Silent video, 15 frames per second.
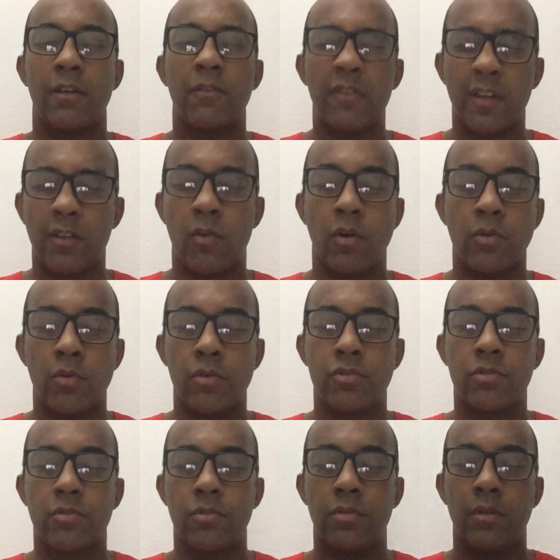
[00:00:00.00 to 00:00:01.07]
Fique
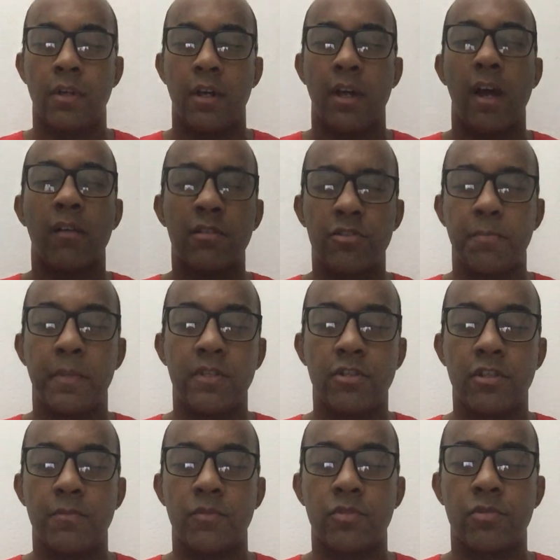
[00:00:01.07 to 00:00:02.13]
conosco, é o que te
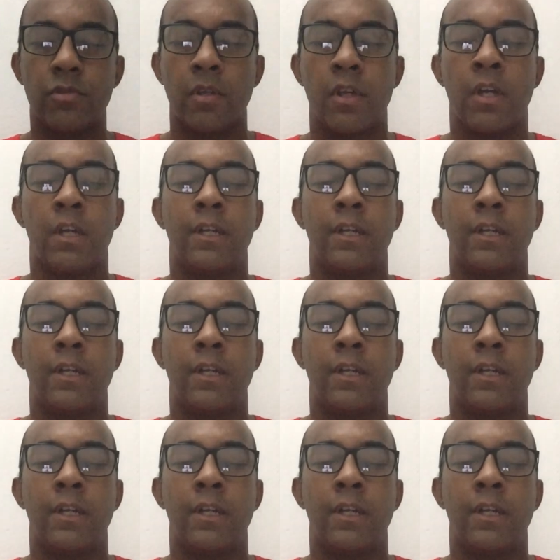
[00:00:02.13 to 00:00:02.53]
pedimos.